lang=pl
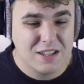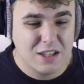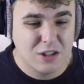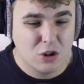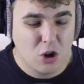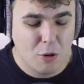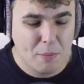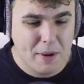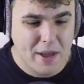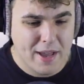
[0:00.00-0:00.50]
a nie
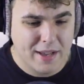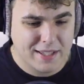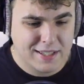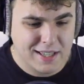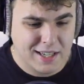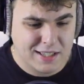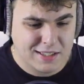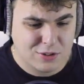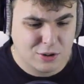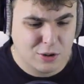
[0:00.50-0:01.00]
domek,
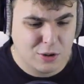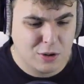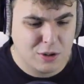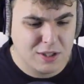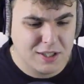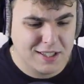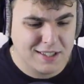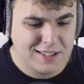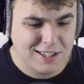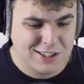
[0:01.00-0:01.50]
jak to
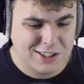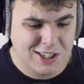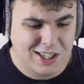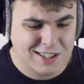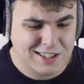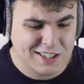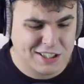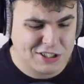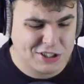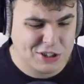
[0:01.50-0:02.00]
y, na
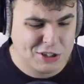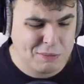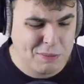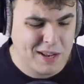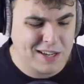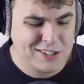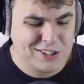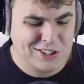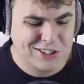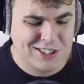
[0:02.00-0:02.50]
czatach się
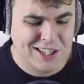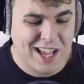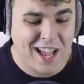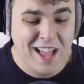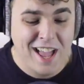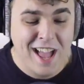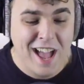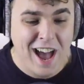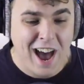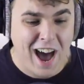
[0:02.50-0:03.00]
śmialiście,
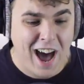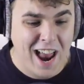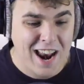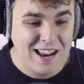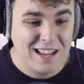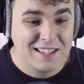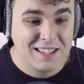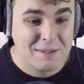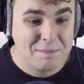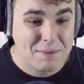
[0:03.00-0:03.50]

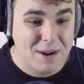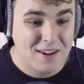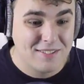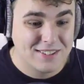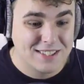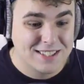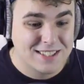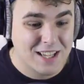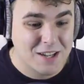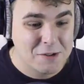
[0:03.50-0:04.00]
ale
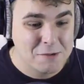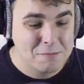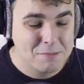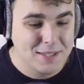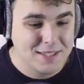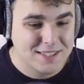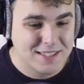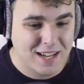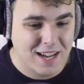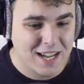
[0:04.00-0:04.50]
naprawdę
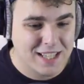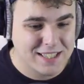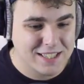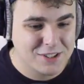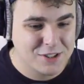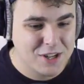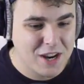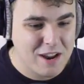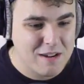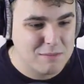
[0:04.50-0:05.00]
zarumbista chata.
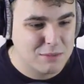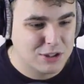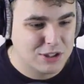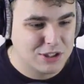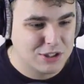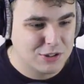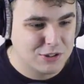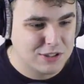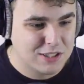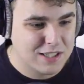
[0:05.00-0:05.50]
No nie wiem,
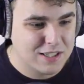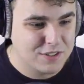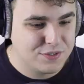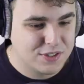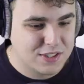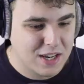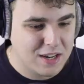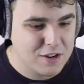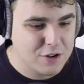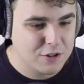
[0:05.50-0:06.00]
możecie ocenić
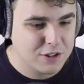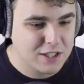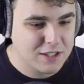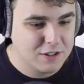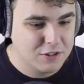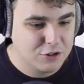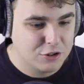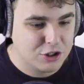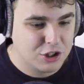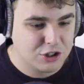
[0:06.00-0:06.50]
w skali od
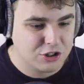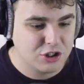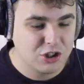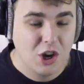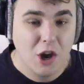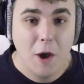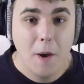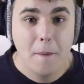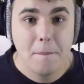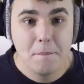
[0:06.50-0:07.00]
1 do 10.
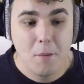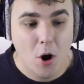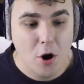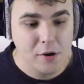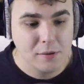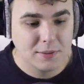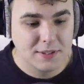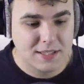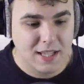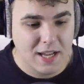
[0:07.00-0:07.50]

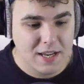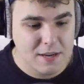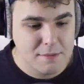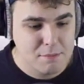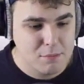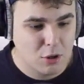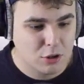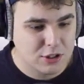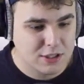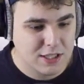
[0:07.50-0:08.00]
Moim zdaniem
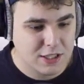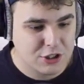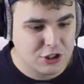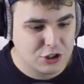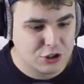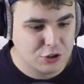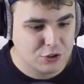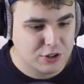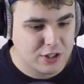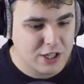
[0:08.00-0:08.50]
mocna
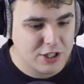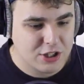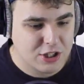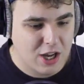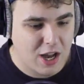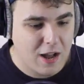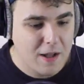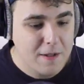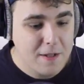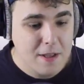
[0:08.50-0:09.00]

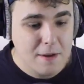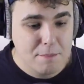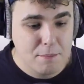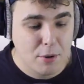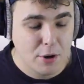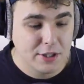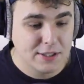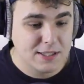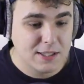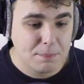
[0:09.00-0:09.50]
dziesiąteczka,
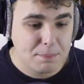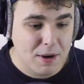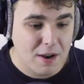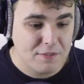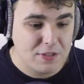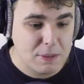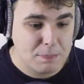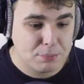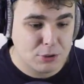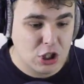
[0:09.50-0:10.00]
bo jest
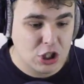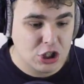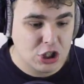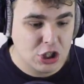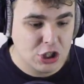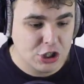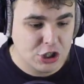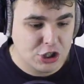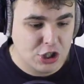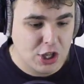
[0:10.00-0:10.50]
naprawdę prześliczna
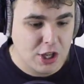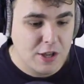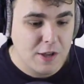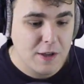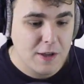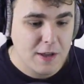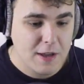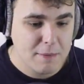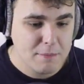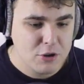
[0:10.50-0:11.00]
śliczny,
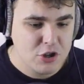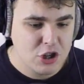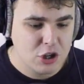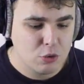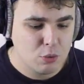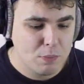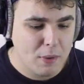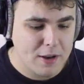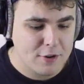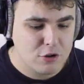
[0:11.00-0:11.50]
e, mi się
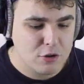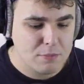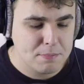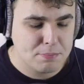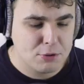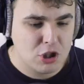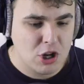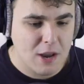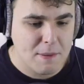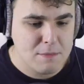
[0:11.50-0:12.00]
tu bardzo
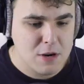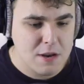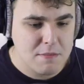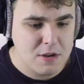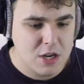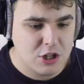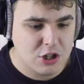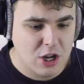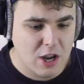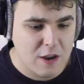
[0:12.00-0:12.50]
przyjemnie
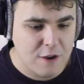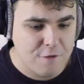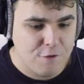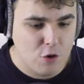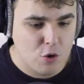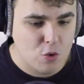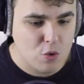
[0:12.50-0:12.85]
mieszka i w